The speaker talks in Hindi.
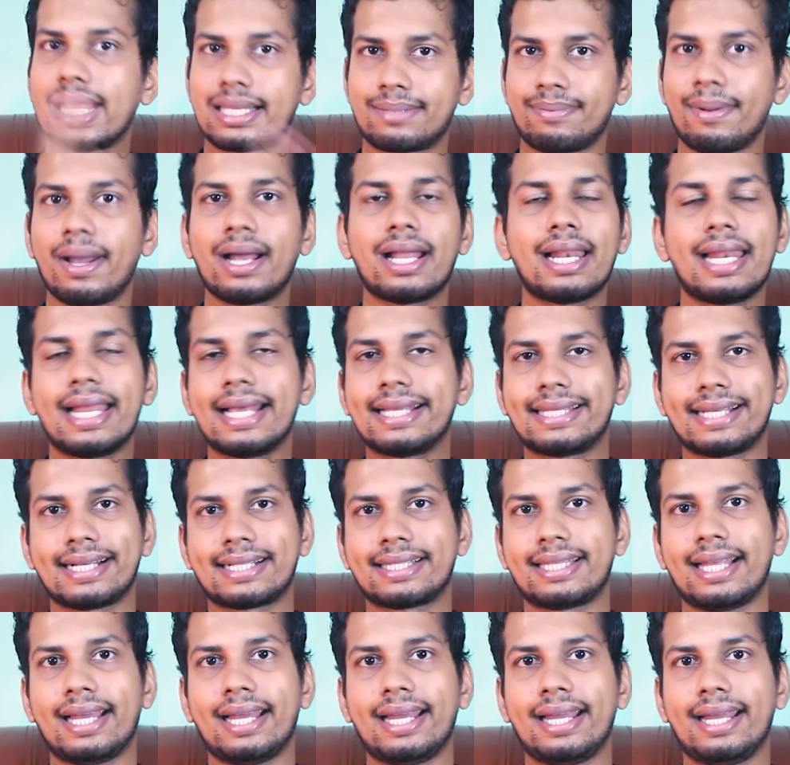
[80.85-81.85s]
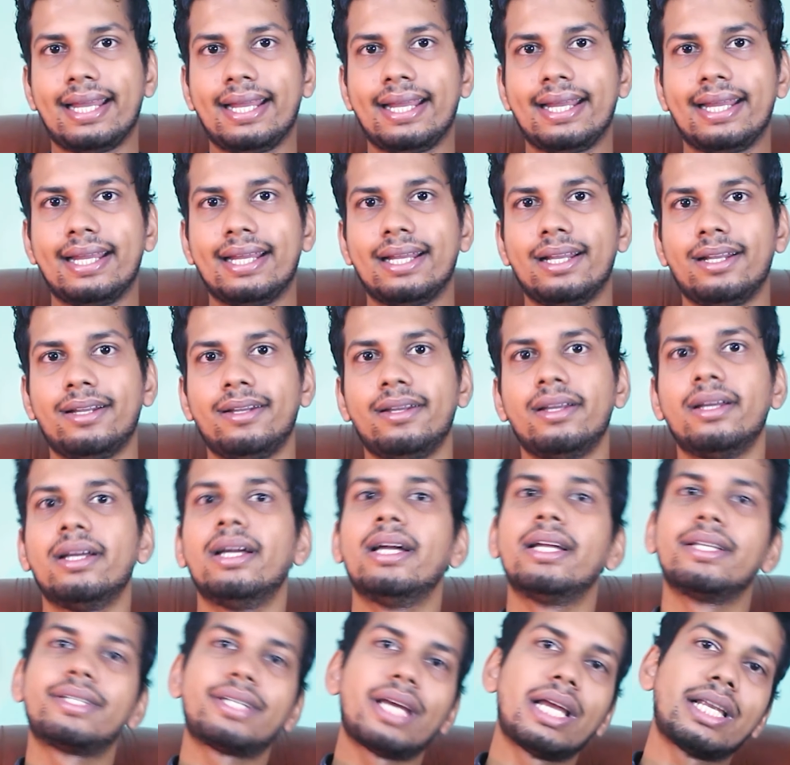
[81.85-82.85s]
कैशबैक ले सकते हैं
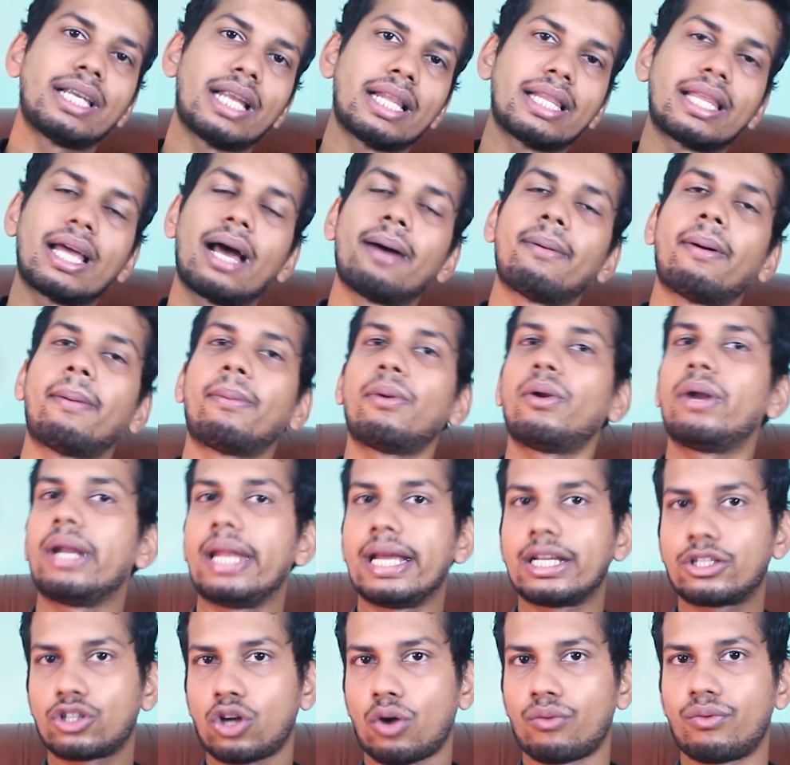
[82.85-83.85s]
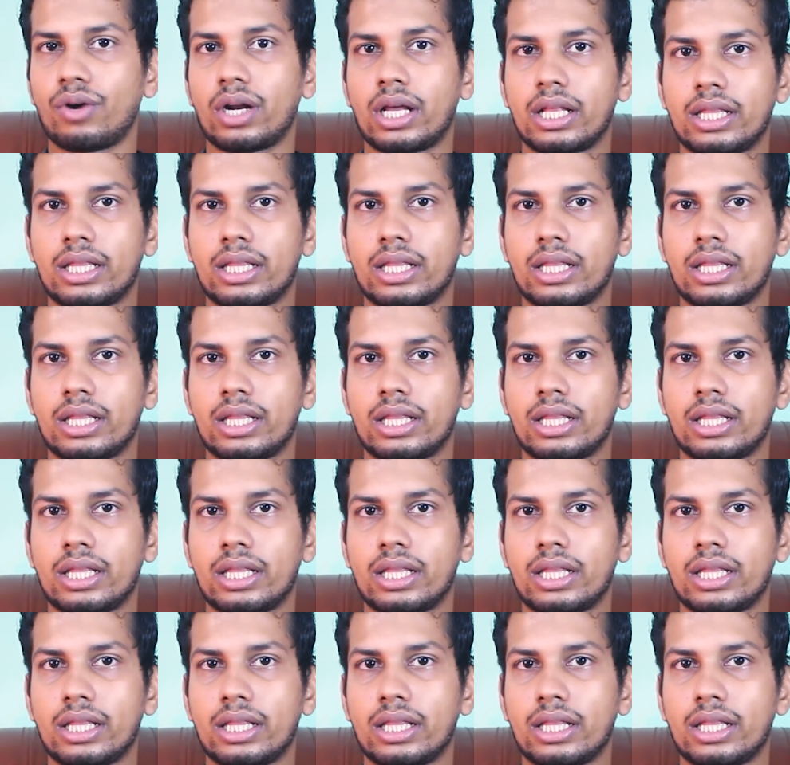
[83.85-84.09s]
चलिए चलते हैं आप लोग नेक्स्ट ऑफर